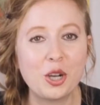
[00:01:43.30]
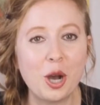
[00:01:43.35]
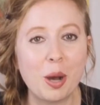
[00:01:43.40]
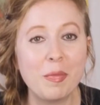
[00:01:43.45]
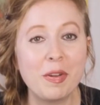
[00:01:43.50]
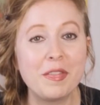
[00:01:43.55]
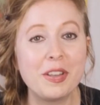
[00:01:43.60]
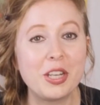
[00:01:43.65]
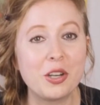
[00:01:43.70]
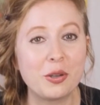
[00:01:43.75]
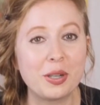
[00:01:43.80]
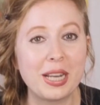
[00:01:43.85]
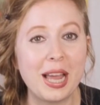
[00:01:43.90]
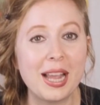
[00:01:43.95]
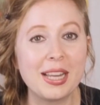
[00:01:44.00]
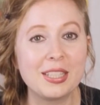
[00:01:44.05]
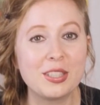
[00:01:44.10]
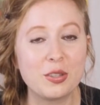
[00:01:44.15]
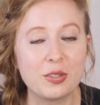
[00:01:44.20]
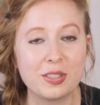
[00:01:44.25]
Kommen wir doch
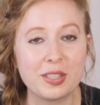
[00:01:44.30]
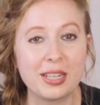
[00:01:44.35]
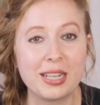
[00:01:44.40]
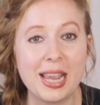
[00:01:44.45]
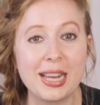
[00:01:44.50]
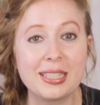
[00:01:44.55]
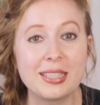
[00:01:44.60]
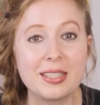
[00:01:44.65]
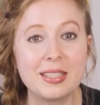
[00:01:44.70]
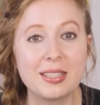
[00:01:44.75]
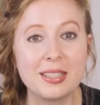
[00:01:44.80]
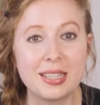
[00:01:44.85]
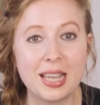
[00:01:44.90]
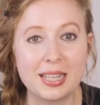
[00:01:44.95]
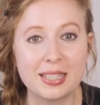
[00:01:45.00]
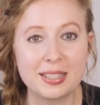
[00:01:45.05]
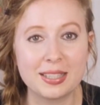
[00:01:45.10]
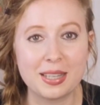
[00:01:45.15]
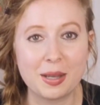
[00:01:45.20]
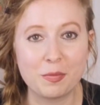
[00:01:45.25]
gleich zu unserer nächsten
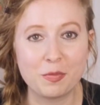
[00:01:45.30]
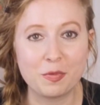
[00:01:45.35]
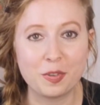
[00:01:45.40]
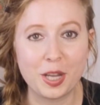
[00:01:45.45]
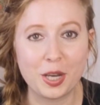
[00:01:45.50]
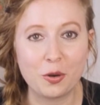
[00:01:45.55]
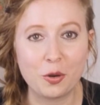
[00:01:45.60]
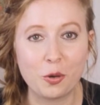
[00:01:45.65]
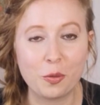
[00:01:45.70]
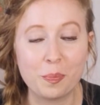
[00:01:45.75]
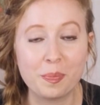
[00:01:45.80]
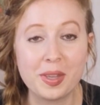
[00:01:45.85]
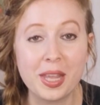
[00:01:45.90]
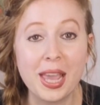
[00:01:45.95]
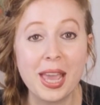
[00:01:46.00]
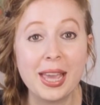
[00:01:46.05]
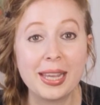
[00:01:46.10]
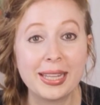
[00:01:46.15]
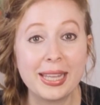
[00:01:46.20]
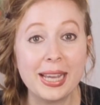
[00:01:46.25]
sechsten Empfehlung.
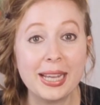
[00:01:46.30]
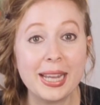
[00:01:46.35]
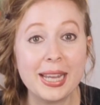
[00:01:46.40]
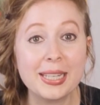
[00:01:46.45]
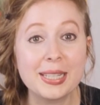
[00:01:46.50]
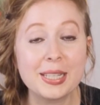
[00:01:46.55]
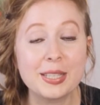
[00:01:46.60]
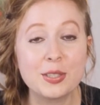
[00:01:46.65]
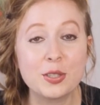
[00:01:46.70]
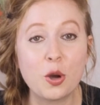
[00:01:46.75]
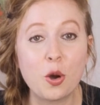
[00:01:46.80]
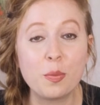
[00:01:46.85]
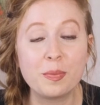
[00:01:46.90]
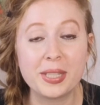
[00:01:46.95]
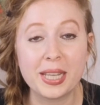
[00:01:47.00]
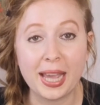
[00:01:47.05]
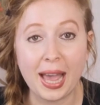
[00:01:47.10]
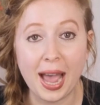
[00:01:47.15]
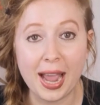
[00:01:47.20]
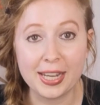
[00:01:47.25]
Hier geht es um
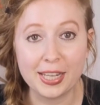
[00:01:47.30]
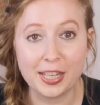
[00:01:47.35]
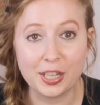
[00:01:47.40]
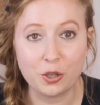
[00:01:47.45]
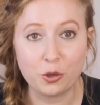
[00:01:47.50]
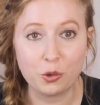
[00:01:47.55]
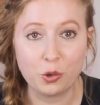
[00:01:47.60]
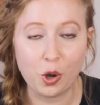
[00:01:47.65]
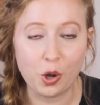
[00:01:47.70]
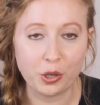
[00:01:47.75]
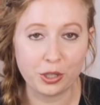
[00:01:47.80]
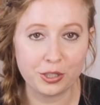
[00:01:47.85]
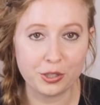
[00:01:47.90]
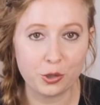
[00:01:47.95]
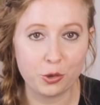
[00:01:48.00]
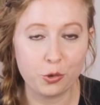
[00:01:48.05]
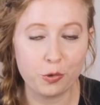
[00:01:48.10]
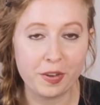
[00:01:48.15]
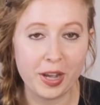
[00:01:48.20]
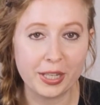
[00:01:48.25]
die Reinigung eures
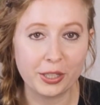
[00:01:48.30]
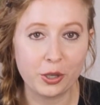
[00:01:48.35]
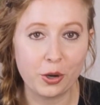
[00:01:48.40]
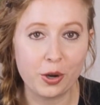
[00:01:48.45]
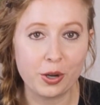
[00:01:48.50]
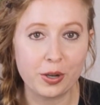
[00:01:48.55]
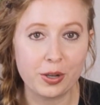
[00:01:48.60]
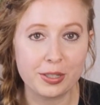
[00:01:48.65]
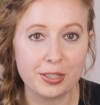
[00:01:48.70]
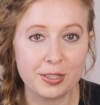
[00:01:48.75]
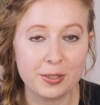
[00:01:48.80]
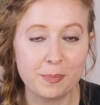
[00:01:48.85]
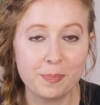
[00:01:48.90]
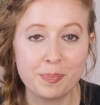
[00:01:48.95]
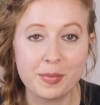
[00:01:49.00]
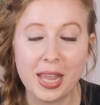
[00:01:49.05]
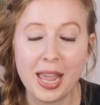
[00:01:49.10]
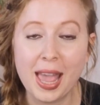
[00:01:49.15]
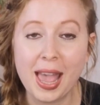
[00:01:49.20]
Glühweinkochers.